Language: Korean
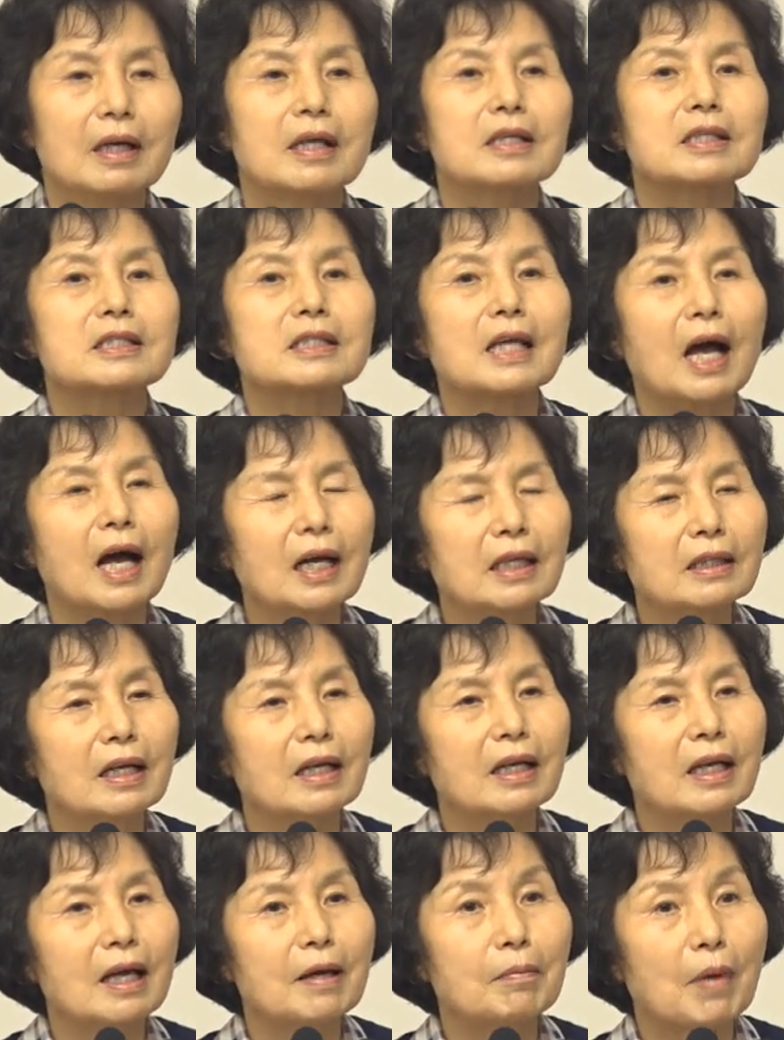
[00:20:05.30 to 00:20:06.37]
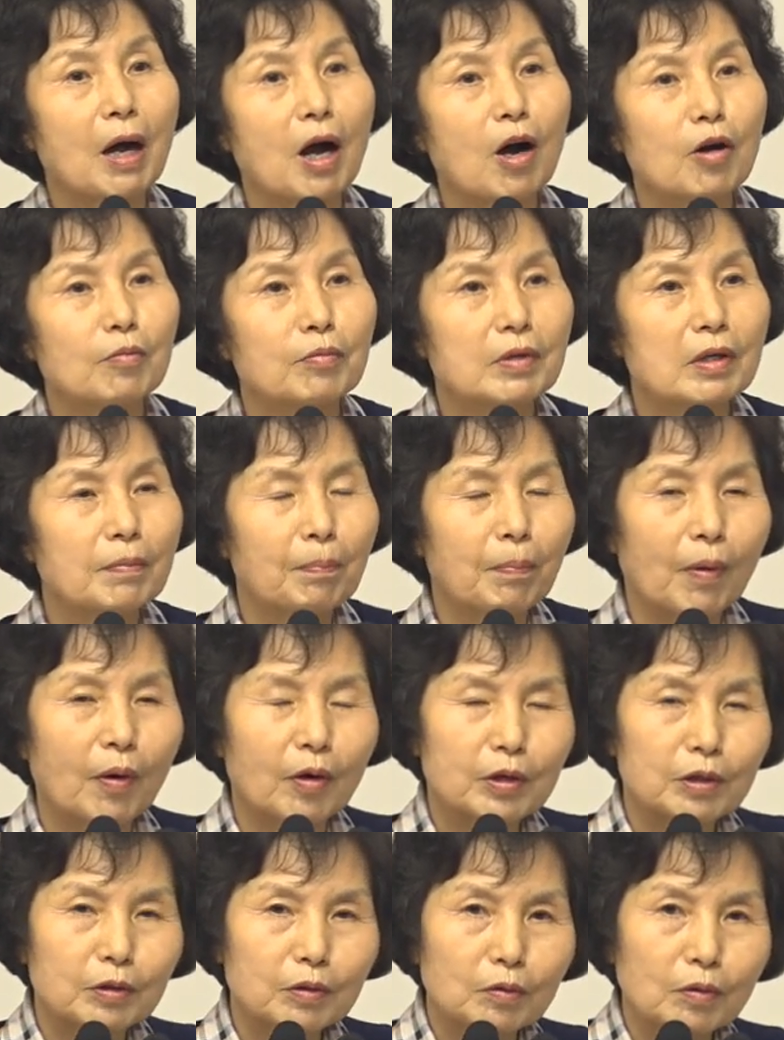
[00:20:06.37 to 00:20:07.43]
사단의 마음을
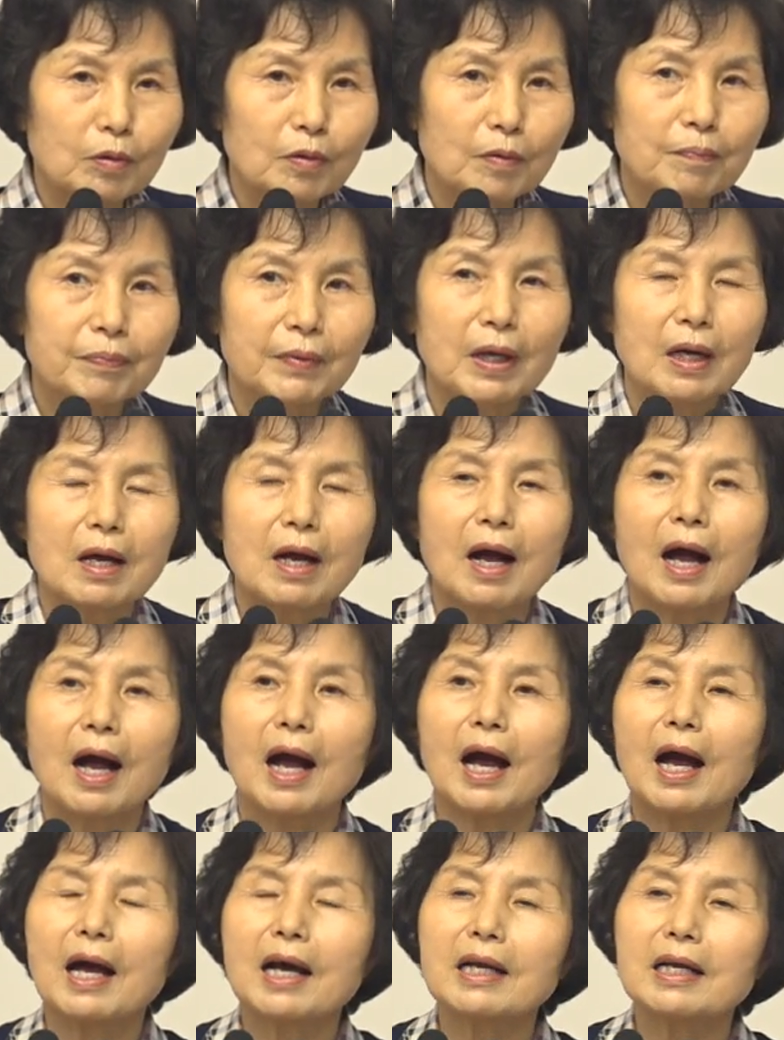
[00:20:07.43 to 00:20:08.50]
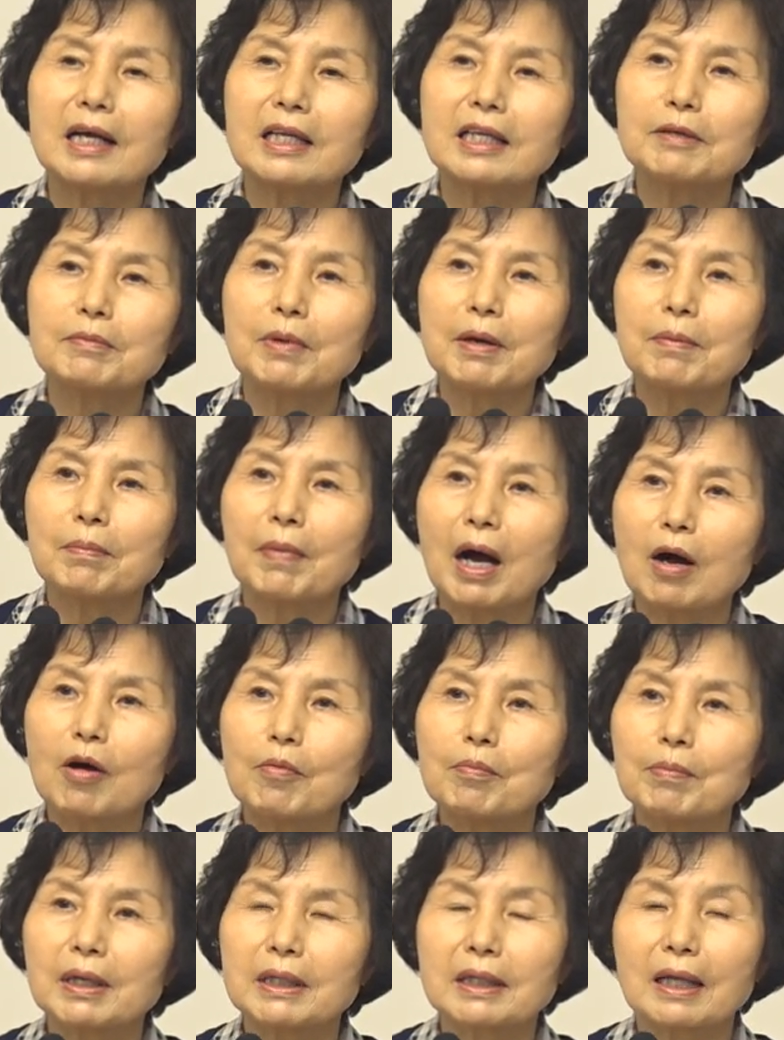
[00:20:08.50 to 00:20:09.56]
버리고 하나님의
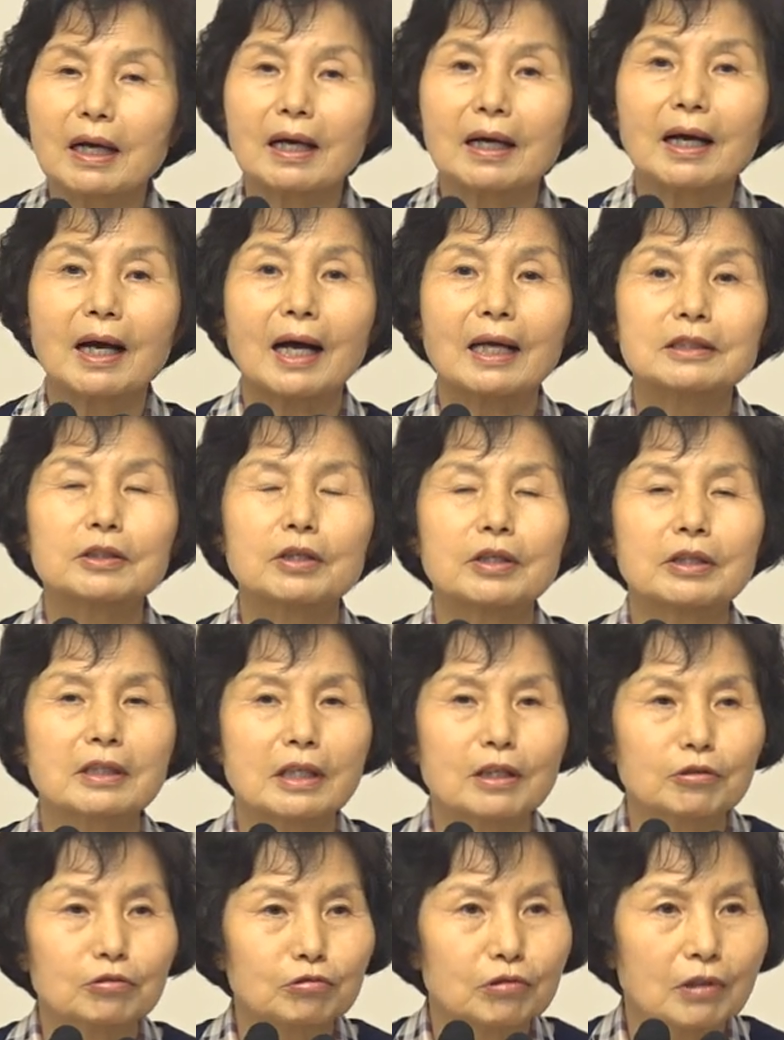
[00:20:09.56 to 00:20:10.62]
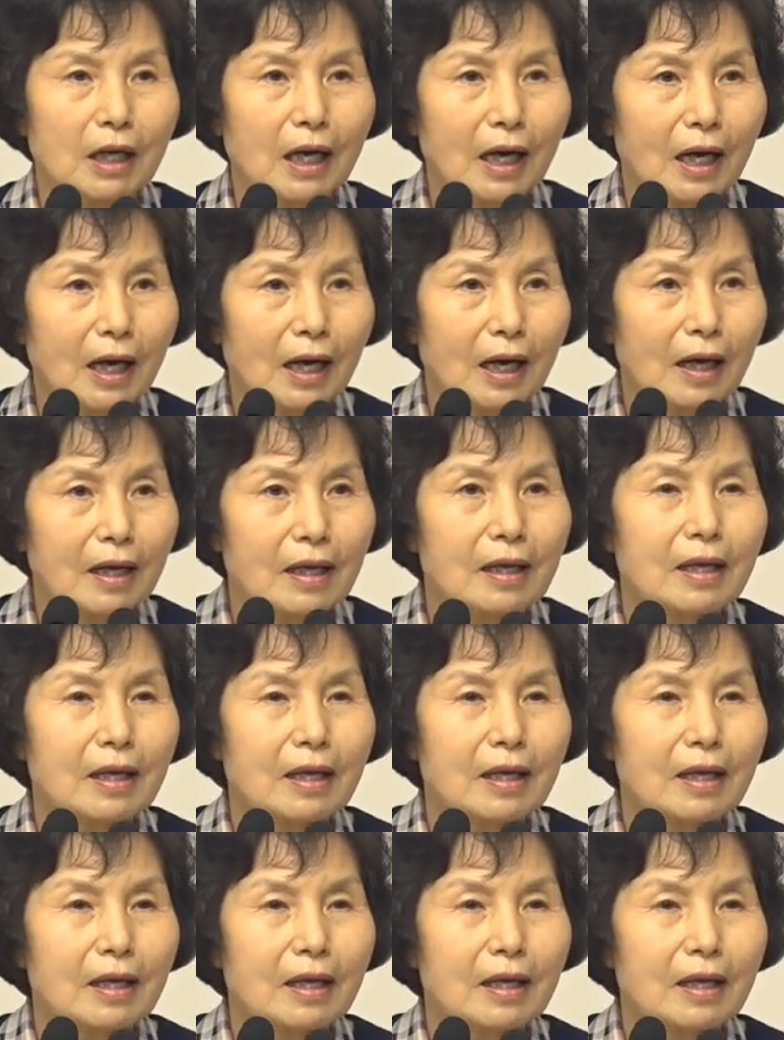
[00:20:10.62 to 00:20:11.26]
마음만 내가 가져야 되는구나.